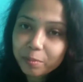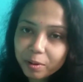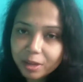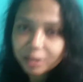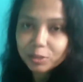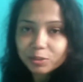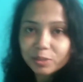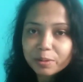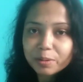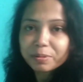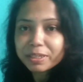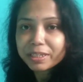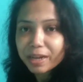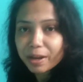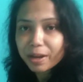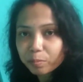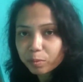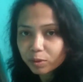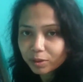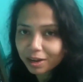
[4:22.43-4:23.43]
ভয়ে যদি আমি
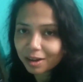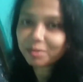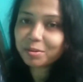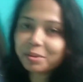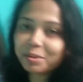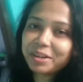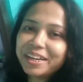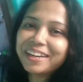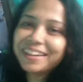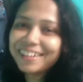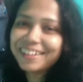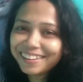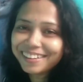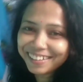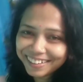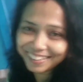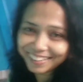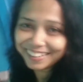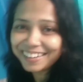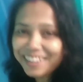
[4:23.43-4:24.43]
শ্যাম্পু না করি
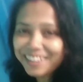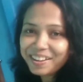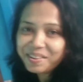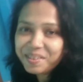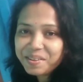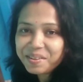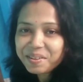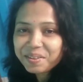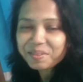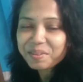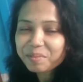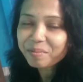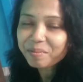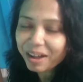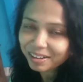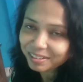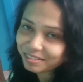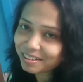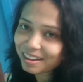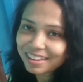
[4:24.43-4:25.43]
তো
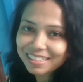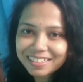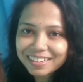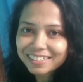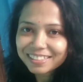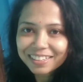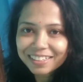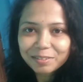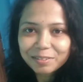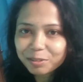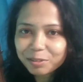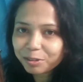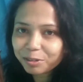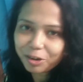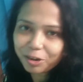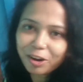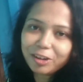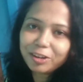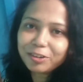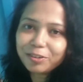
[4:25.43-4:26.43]
বাধ্য আজকে যেহেতু ওই
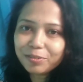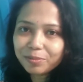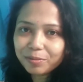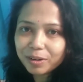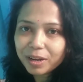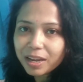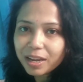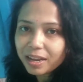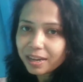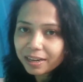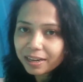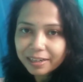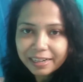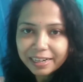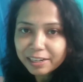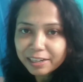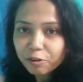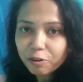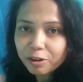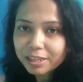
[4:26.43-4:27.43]
টয়লেট
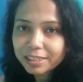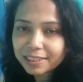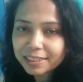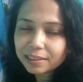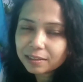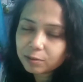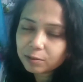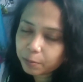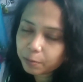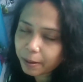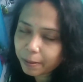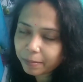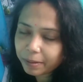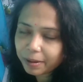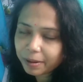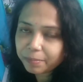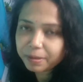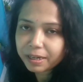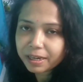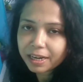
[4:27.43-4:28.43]
ক্লিন করেছি তো
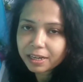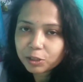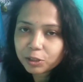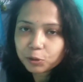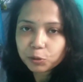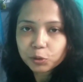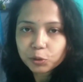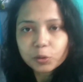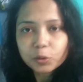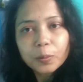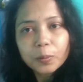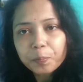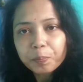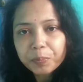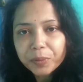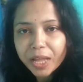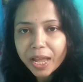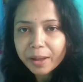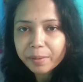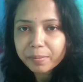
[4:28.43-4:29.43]
ভাবলাম এটাই সুযোগ
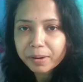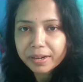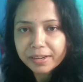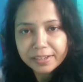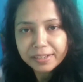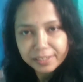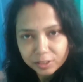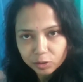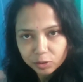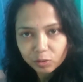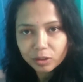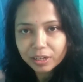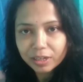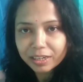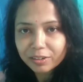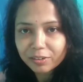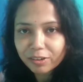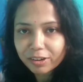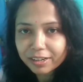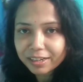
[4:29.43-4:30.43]
একবারে নিজেও ক্লিন
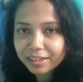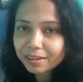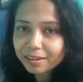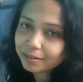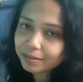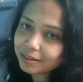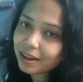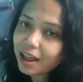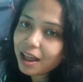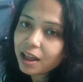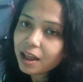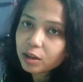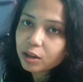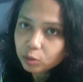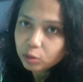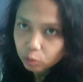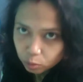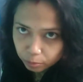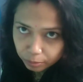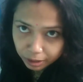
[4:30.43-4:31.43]
হয়নি
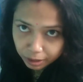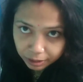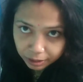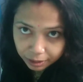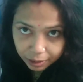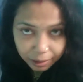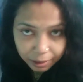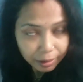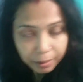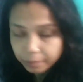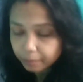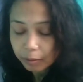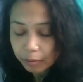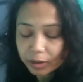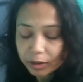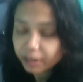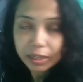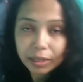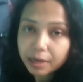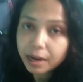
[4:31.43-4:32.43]
তো মাথাটা
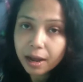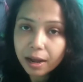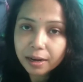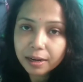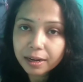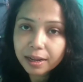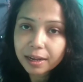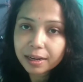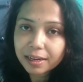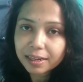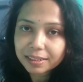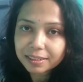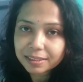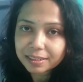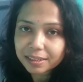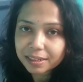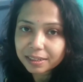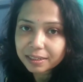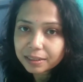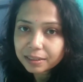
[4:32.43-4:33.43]
অনেকটা হালকা
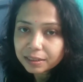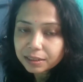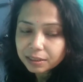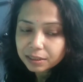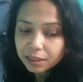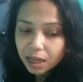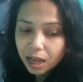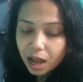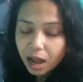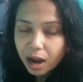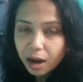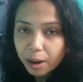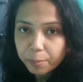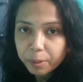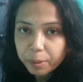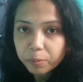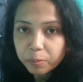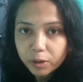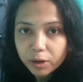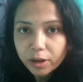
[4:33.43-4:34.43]
লাগছে আর
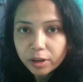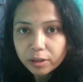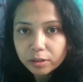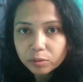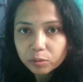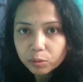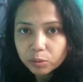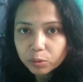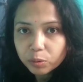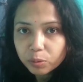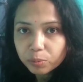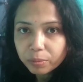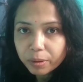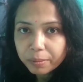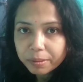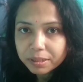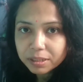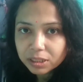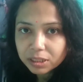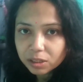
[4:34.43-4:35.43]
আমার মনে হয়
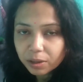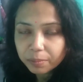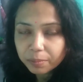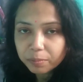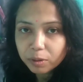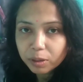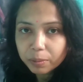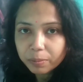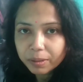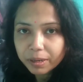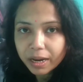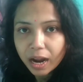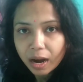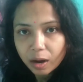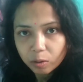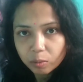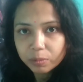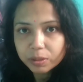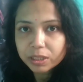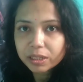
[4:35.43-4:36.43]
ওরকমভাবে ছিলাম বলে মনে হয়
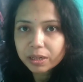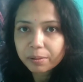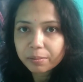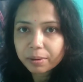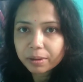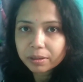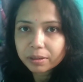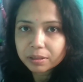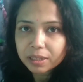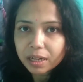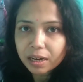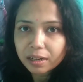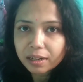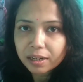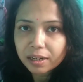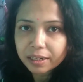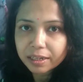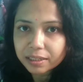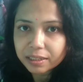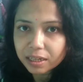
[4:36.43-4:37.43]
আরও বেশি আমার ঠান্ডা
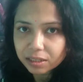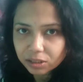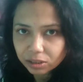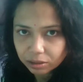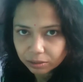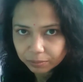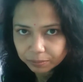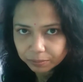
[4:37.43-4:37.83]
লেগে যাচ্ছে